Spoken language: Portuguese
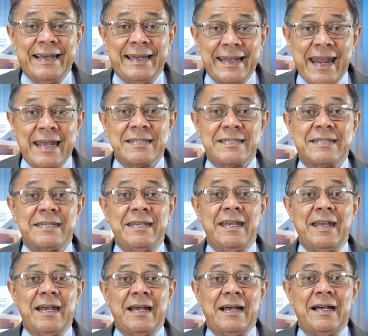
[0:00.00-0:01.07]

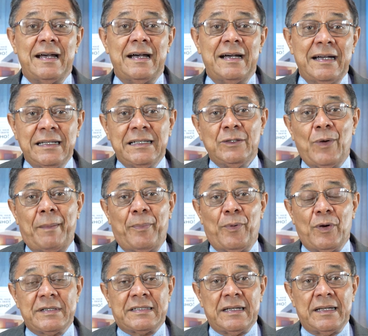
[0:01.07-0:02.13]
cresce ano
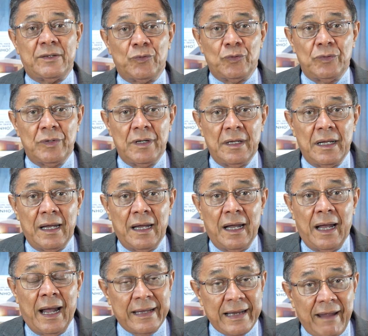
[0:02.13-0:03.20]
após ano,
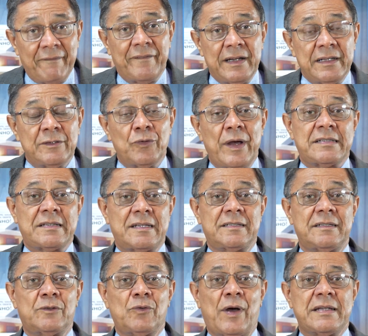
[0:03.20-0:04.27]
agravando essa
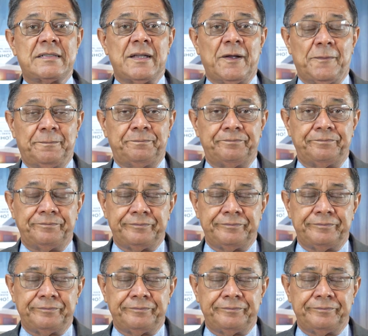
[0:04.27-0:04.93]
situação.